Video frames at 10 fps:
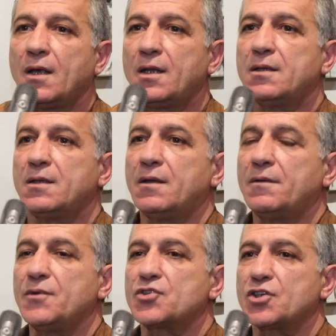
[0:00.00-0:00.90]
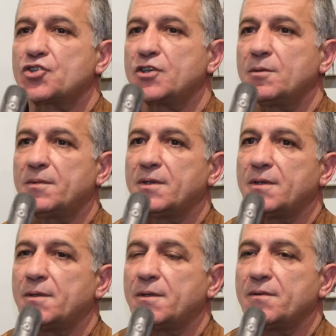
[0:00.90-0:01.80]
Это выше, чем,
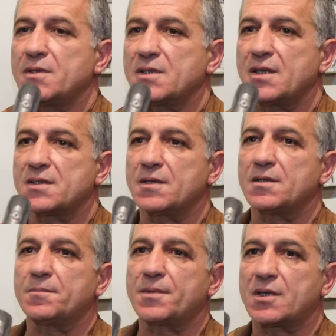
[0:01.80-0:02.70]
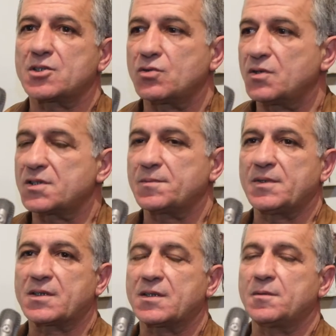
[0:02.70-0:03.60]
э, вы знаете, простой
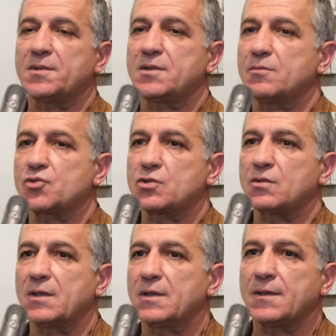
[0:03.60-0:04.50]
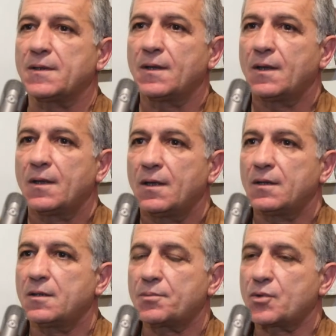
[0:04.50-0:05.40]
смертный, потому что это,
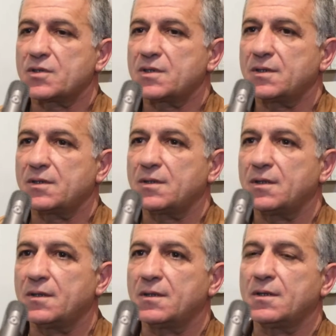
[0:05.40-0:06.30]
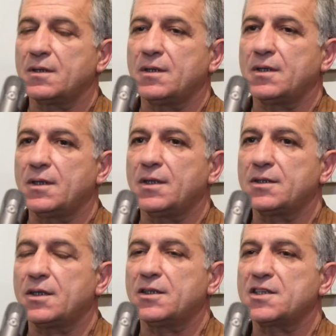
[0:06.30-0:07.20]
это просто, э,
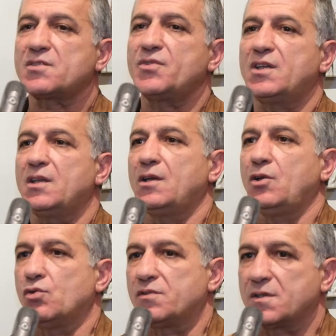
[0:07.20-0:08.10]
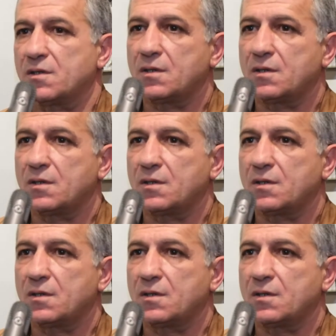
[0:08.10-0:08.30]
это, это святые люди.